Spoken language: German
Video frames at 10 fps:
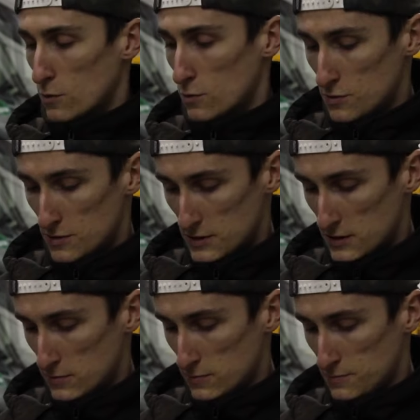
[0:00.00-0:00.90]
Und
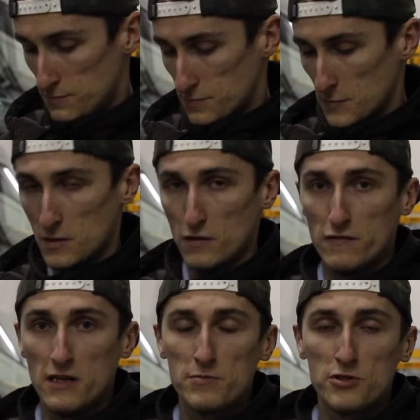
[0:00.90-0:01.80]
ähm, genau,
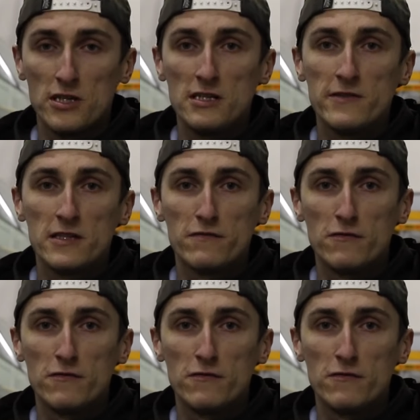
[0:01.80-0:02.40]
vielleicht bestellt ihr welche